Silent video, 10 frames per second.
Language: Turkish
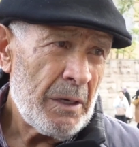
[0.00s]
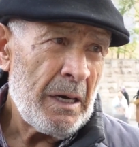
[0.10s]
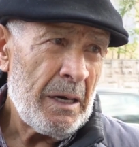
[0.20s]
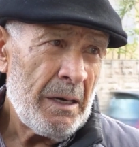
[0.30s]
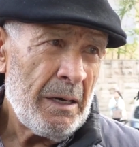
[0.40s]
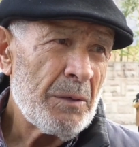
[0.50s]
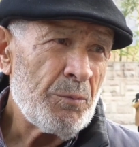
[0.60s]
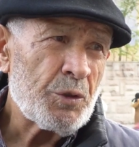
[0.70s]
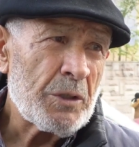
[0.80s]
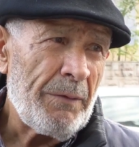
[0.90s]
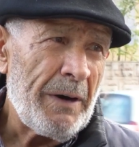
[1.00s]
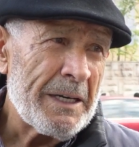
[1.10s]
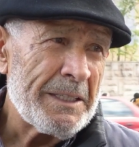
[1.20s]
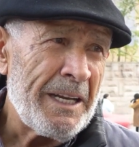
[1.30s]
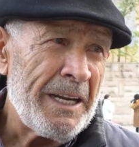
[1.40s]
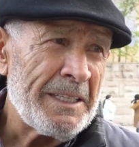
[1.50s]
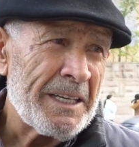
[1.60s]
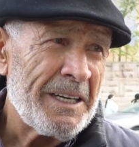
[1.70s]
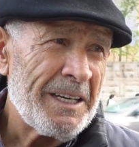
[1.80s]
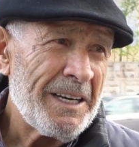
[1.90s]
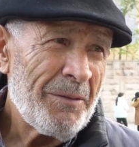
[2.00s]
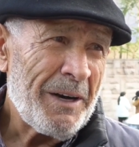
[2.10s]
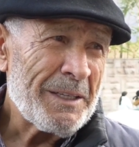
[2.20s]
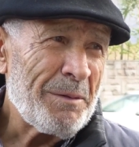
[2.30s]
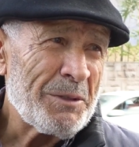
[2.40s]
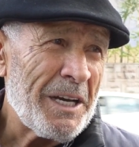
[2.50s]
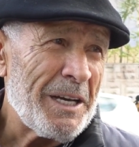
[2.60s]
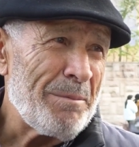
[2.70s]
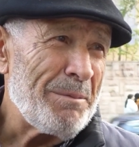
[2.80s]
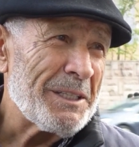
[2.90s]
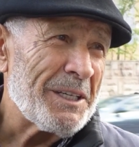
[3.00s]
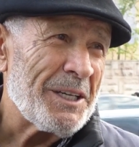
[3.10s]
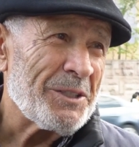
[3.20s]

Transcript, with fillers: He. Mustafa Akı denedik. Fazla bir şey yapmadı ki